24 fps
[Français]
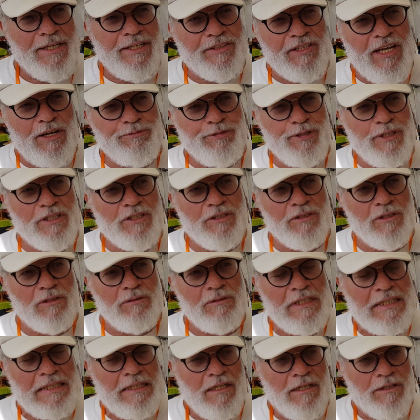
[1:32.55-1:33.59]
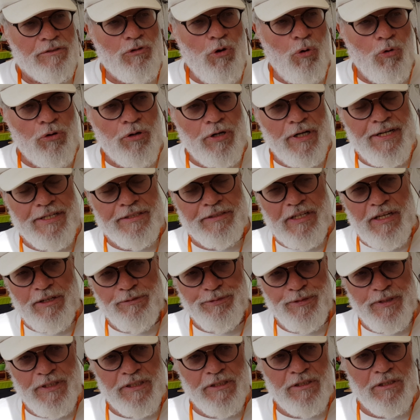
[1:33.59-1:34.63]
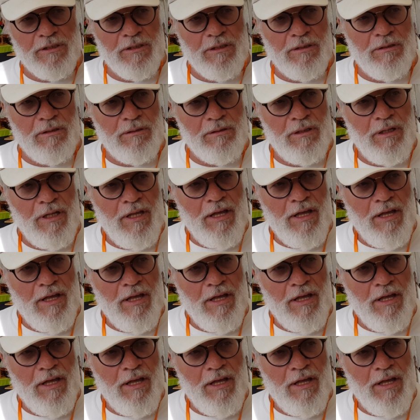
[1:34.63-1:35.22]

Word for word: trafiquants. Donc les trafiquants